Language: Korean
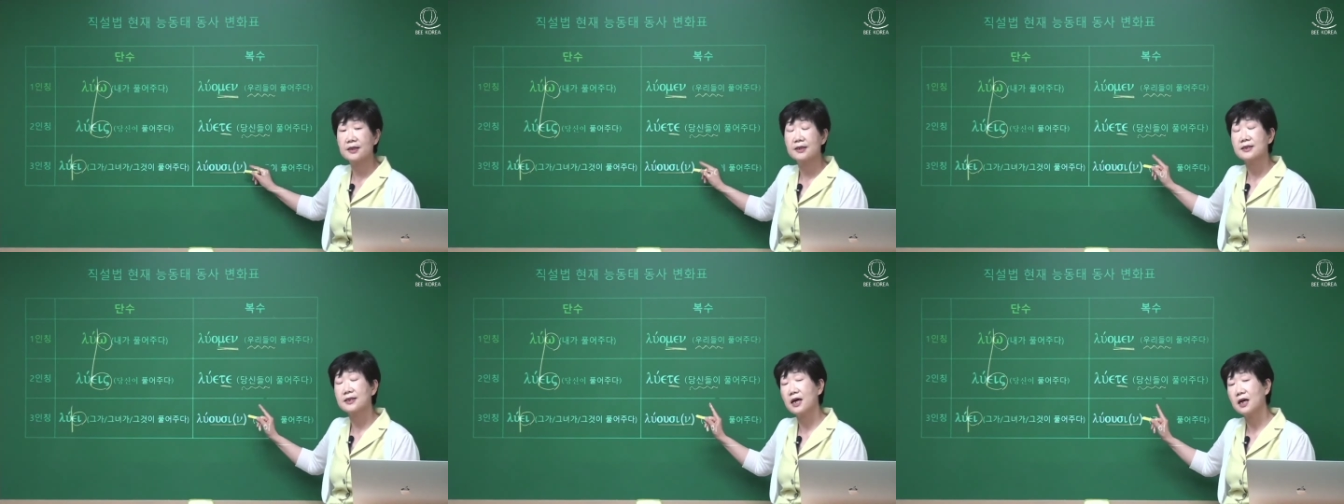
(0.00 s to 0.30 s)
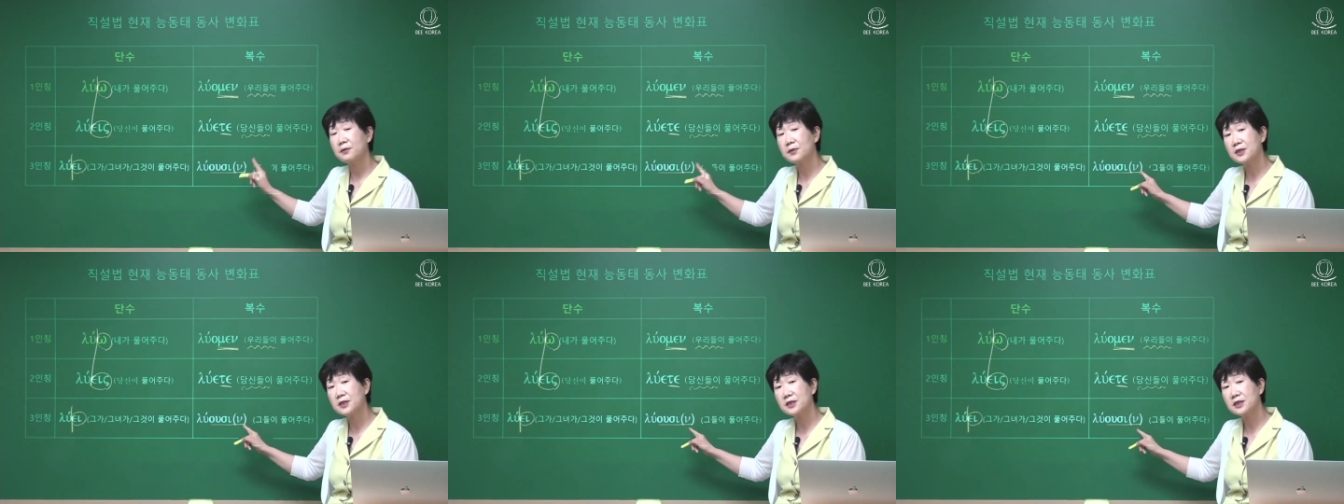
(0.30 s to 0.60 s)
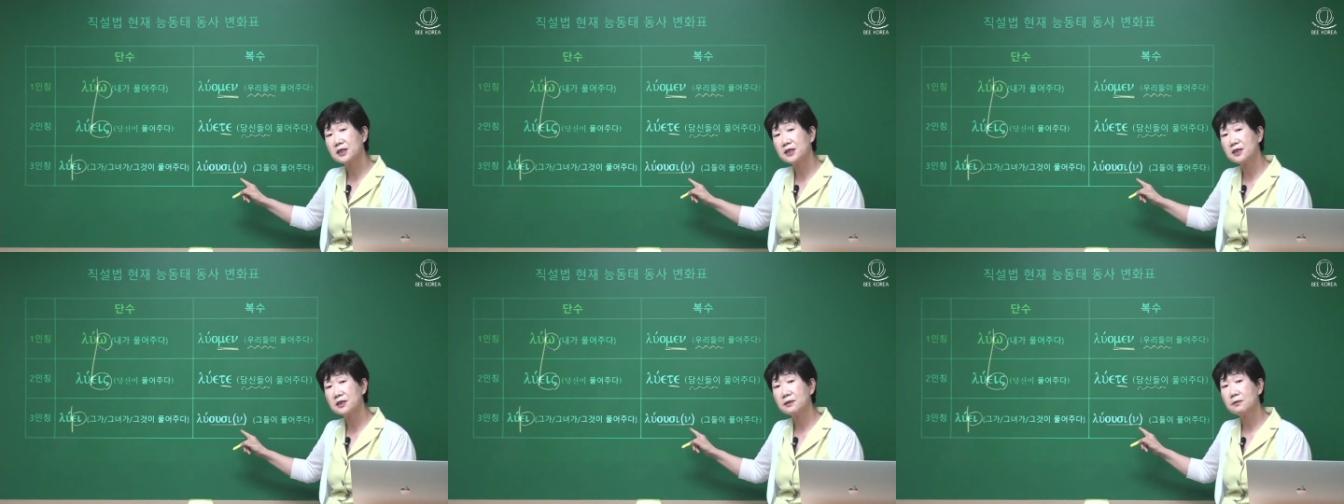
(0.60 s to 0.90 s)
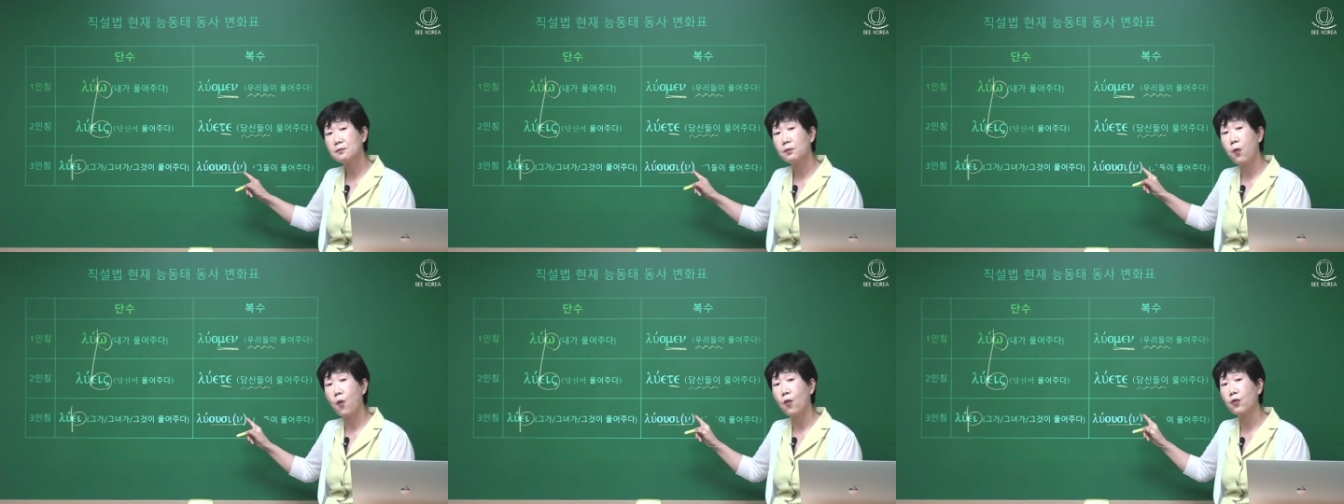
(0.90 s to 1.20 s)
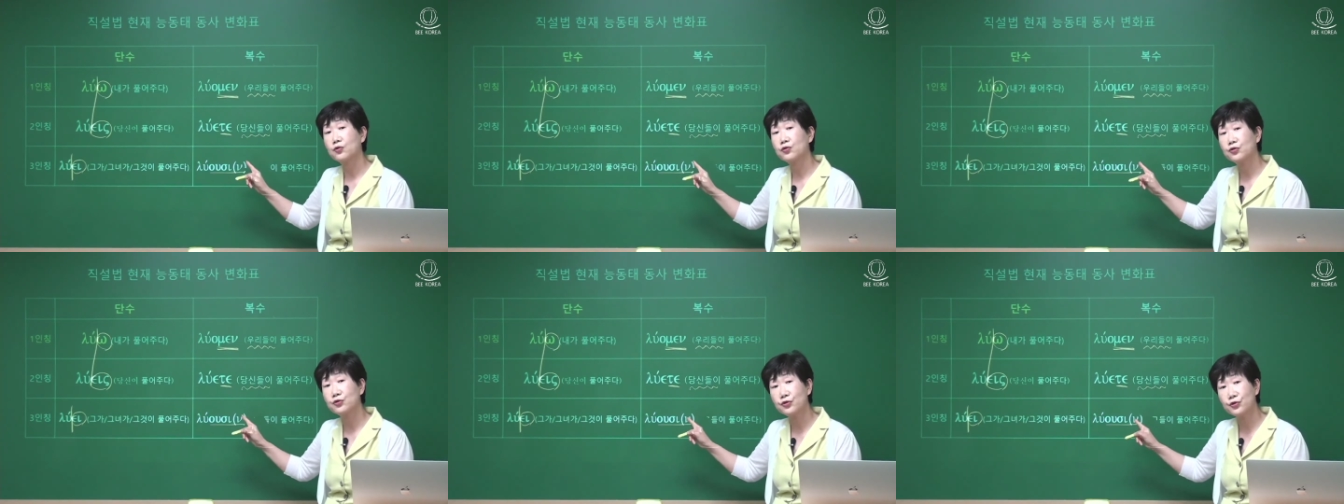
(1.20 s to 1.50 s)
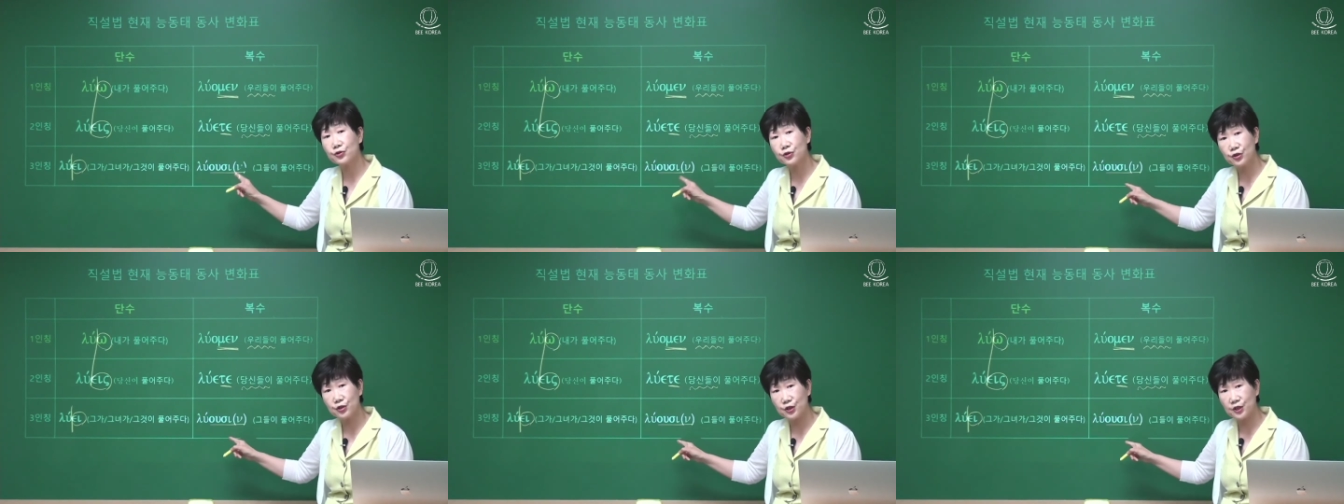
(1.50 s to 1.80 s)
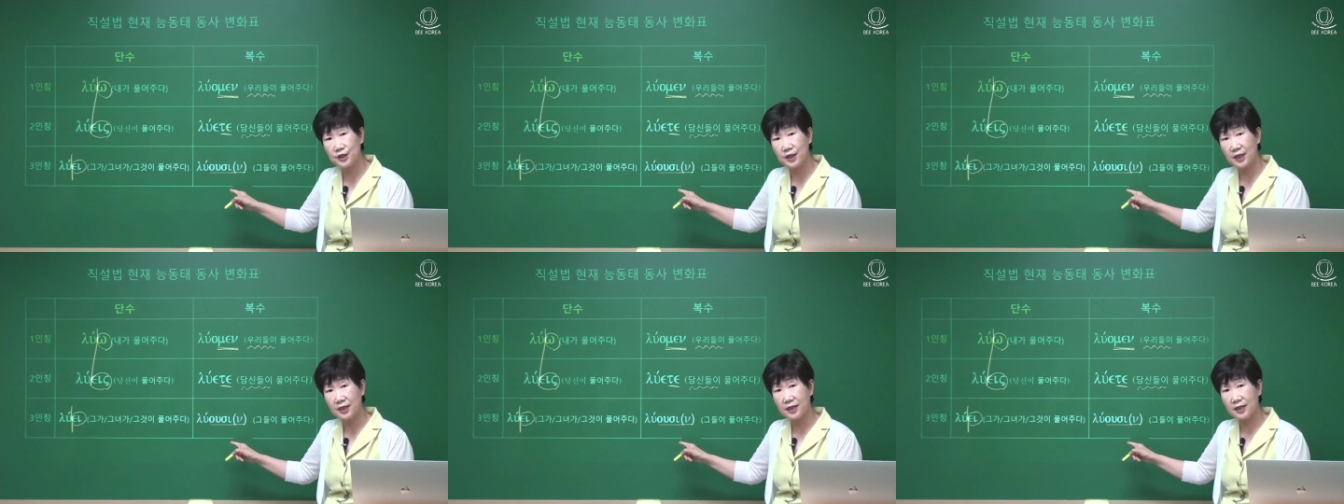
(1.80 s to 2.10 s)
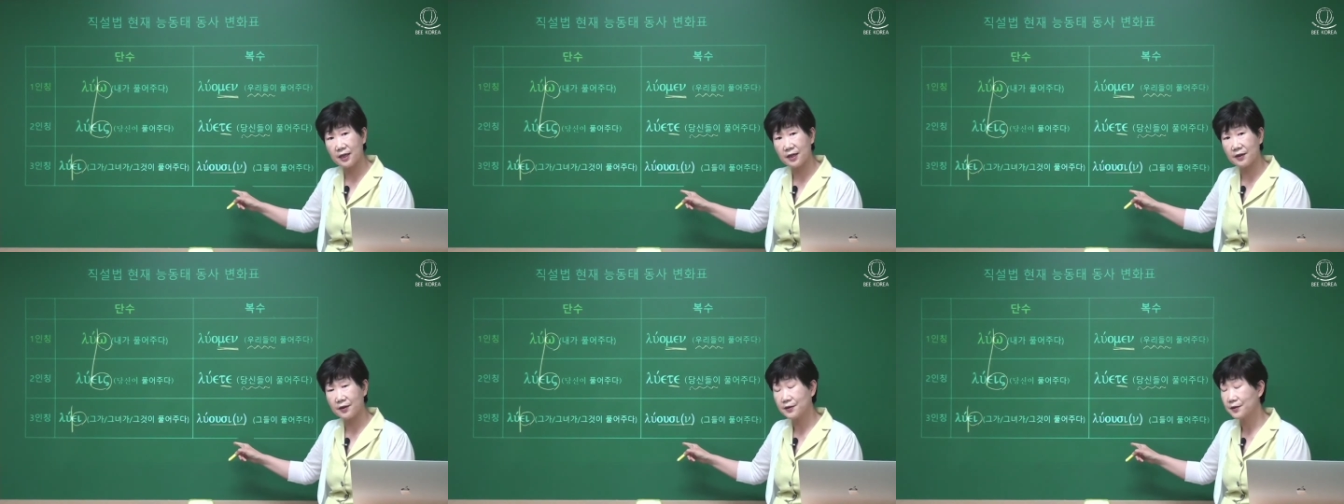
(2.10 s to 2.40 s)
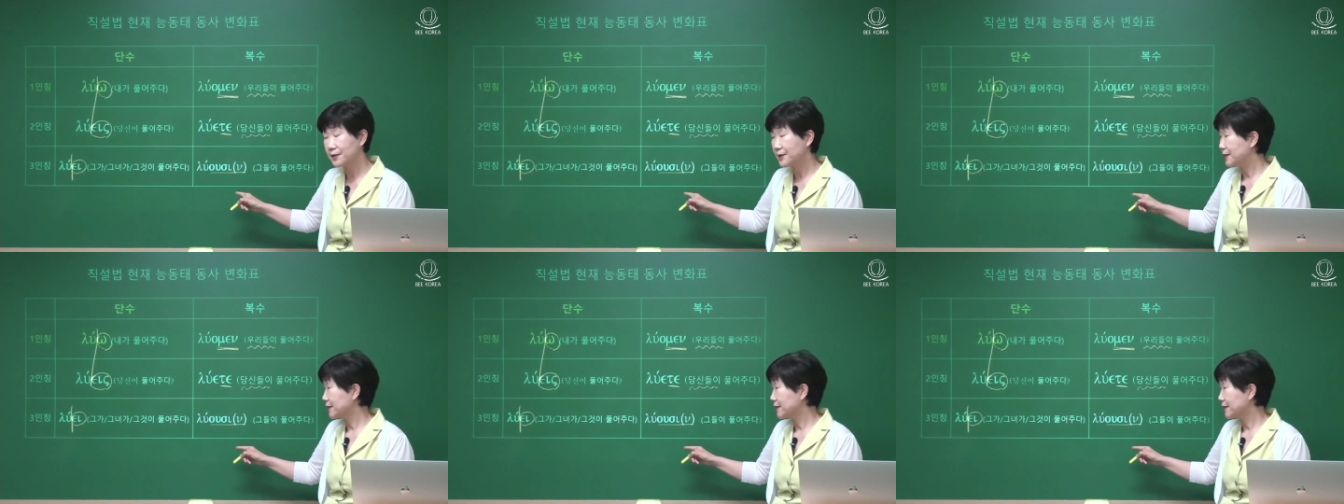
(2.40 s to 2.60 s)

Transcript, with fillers: 3인칭 복수를 얘기해요.